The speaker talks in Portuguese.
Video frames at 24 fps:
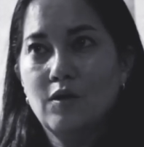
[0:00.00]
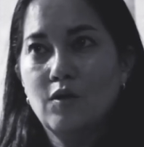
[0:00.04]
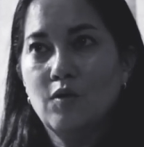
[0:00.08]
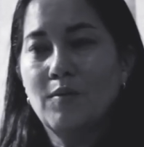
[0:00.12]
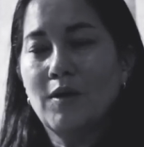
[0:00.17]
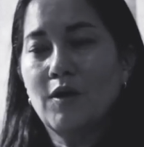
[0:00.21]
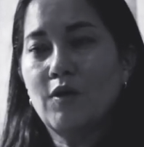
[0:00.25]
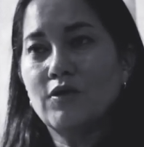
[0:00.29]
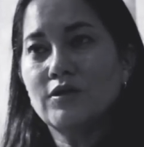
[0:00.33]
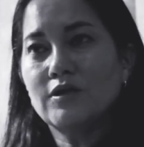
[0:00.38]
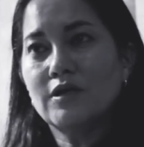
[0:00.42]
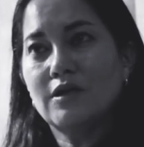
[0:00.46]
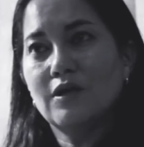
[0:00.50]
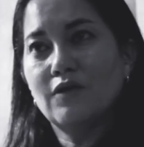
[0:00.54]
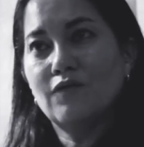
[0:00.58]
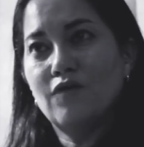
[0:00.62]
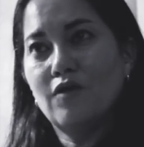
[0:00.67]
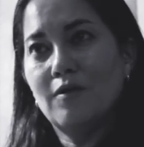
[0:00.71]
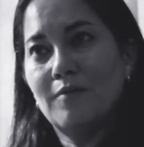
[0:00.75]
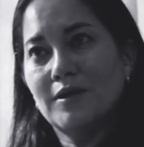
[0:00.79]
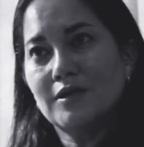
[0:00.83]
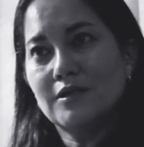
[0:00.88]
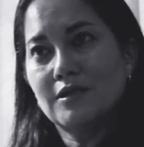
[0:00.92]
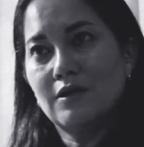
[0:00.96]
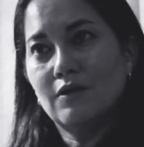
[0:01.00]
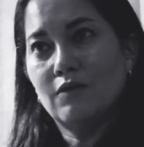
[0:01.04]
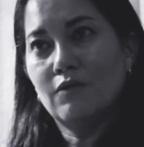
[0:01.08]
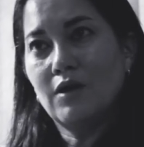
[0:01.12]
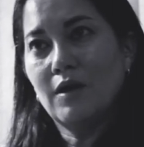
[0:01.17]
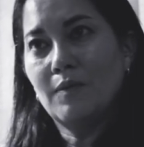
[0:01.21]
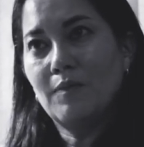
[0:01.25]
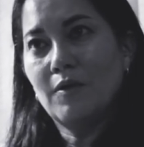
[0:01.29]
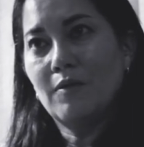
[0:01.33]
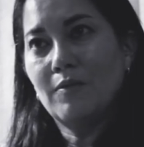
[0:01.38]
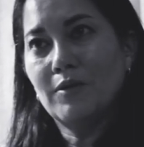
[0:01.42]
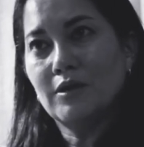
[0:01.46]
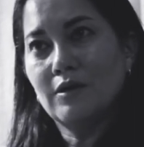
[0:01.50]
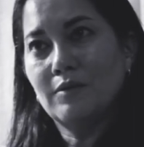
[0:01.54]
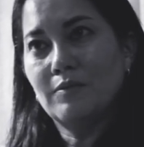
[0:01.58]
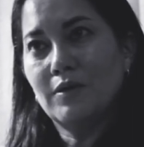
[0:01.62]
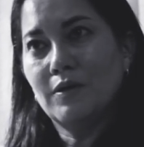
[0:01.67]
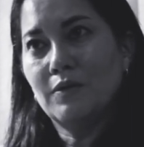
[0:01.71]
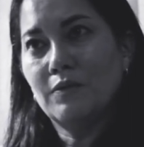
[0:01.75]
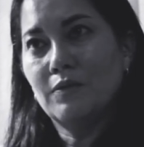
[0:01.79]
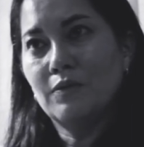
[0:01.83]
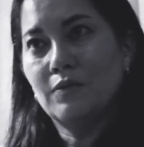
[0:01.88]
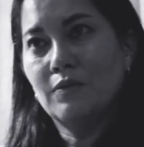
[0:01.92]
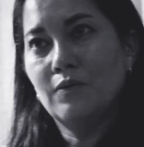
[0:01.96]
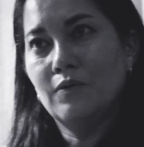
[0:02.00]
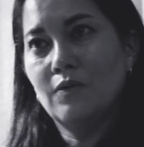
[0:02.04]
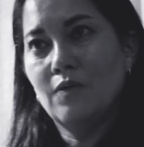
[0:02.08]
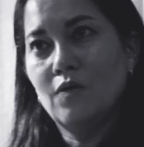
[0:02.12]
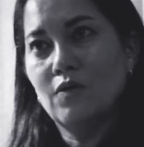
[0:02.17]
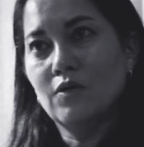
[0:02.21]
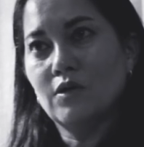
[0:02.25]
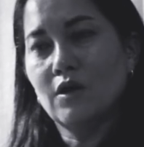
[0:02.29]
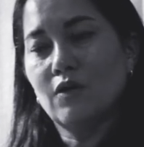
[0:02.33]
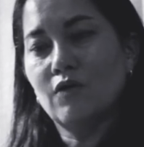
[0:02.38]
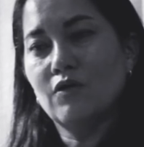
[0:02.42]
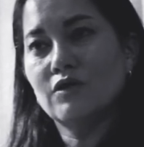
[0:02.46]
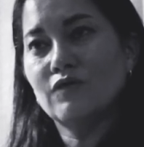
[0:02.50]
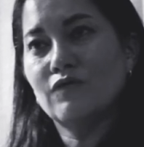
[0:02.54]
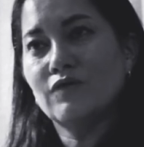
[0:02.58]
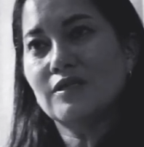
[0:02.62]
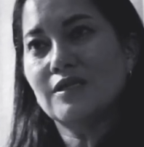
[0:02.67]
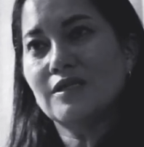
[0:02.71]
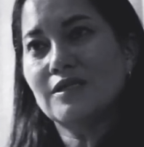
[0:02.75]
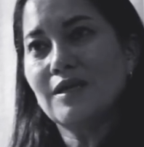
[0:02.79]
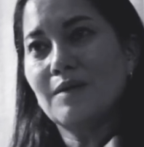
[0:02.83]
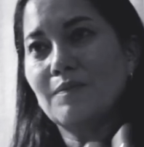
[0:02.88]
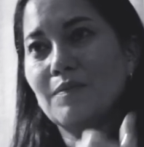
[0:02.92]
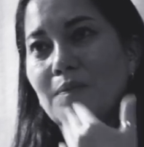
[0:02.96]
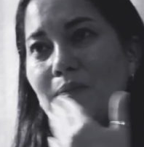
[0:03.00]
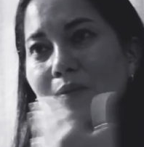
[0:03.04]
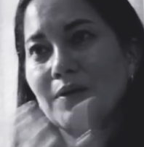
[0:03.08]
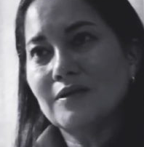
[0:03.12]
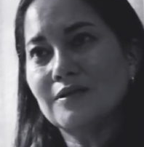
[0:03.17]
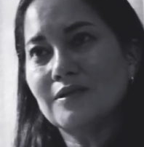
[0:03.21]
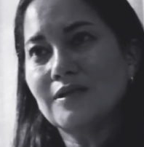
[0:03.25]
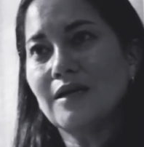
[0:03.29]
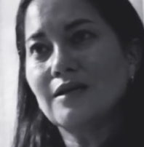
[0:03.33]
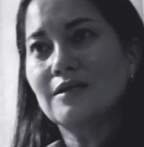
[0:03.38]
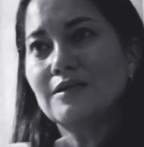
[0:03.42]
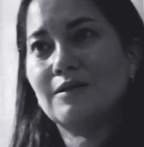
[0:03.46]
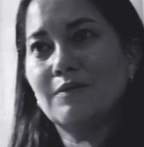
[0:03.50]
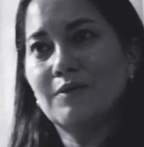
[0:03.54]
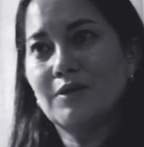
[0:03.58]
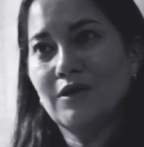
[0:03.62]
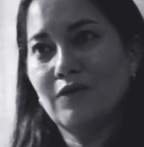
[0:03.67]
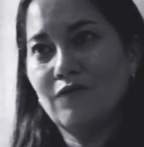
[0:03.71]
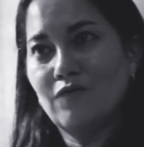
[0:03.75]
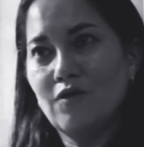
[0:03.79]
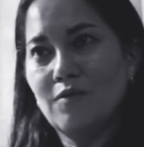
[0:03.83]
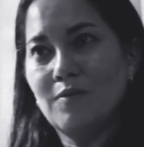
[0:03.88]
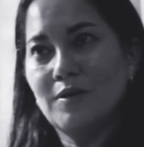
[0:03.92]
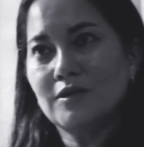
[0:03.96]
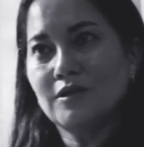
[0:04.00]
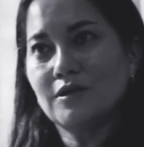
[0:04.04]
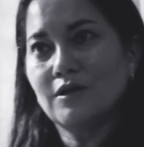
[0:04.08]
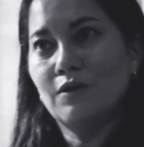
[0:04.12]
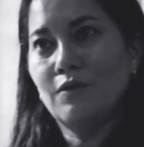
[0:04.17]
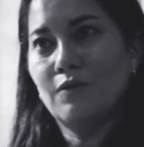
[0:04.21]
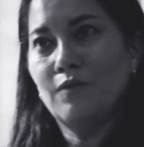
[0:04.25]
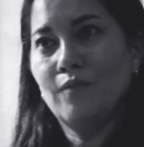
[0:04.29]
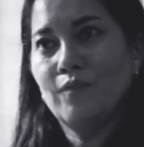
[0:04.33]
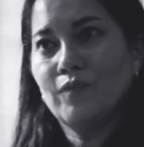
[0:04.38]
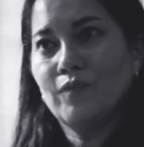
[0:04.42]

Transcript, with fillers: Uma coisa é ter informação na palma da mão, Outra coisa é você saber pensar em cima da informação.